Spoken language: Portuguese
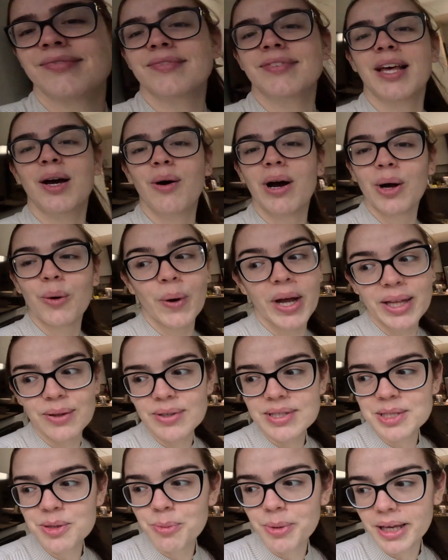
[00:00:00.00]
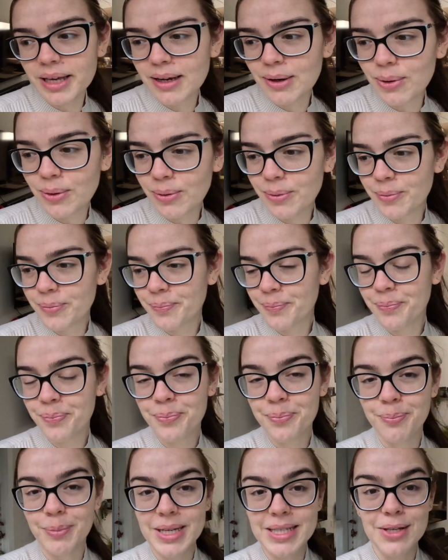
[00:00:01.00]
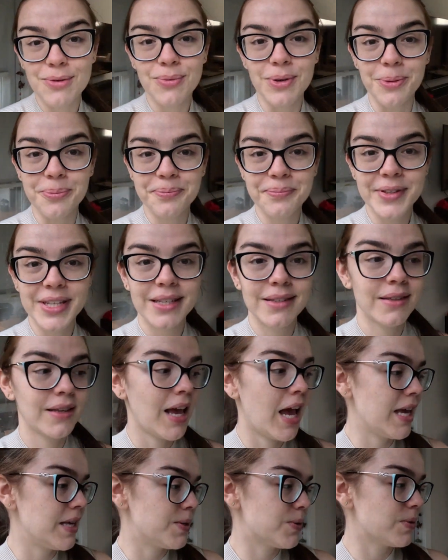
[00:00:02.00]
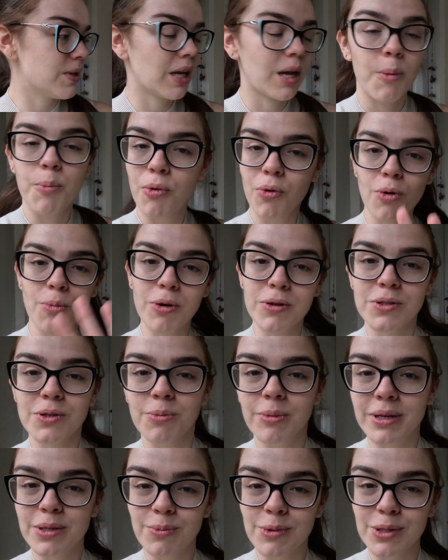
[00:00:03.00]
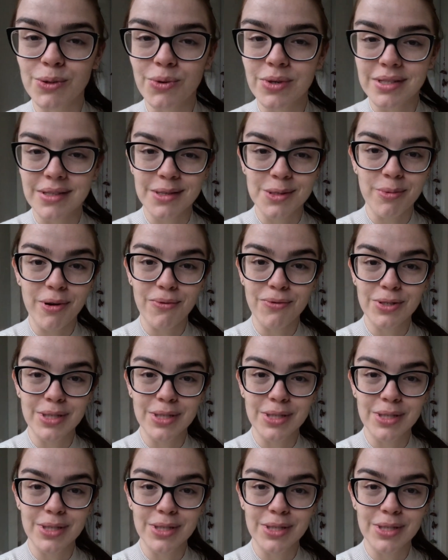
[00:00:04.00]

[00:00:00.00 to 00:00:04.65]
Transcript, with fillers: Não aguento esse bico. Mas enfim, é isso. Daqui a pouco mostro mais umas coisinhas pra